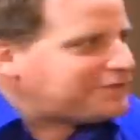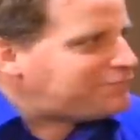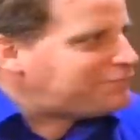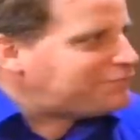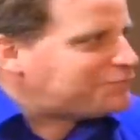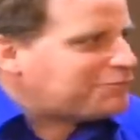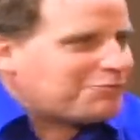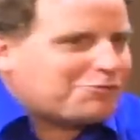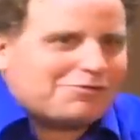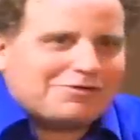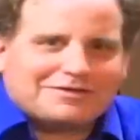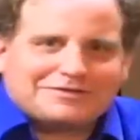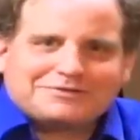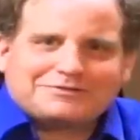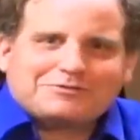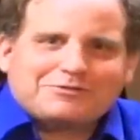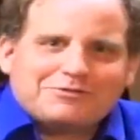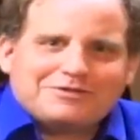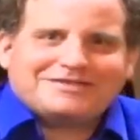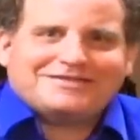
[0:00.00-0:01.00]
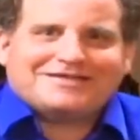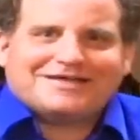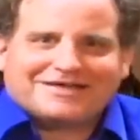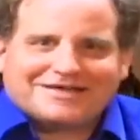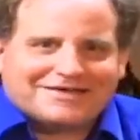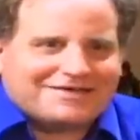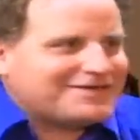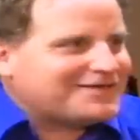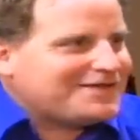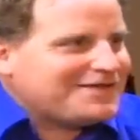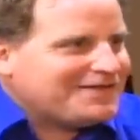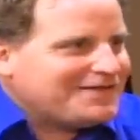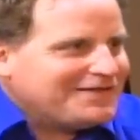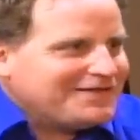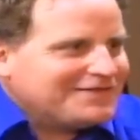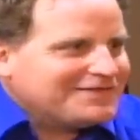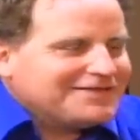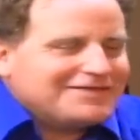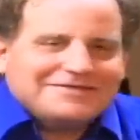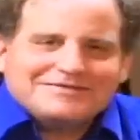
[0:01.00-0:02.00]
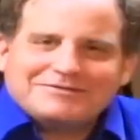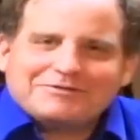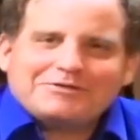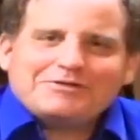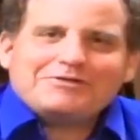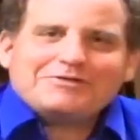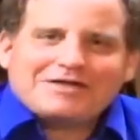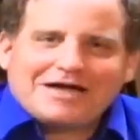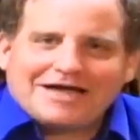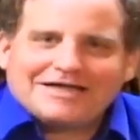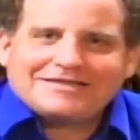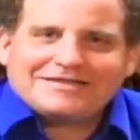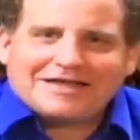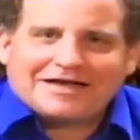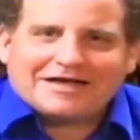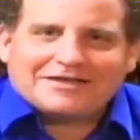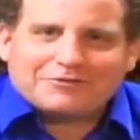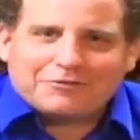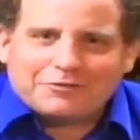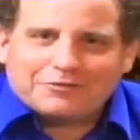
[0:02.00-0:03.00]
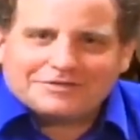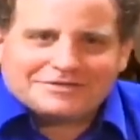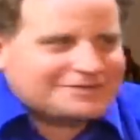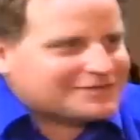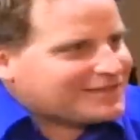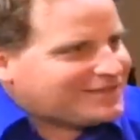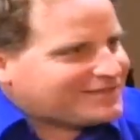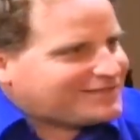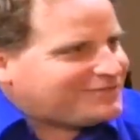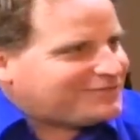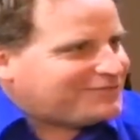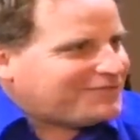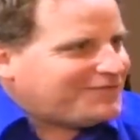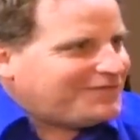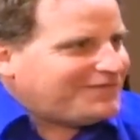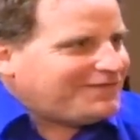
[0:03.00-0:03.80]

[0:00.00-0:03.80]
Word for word: 府の方がすごいんだからねそれを書いたらどうですかと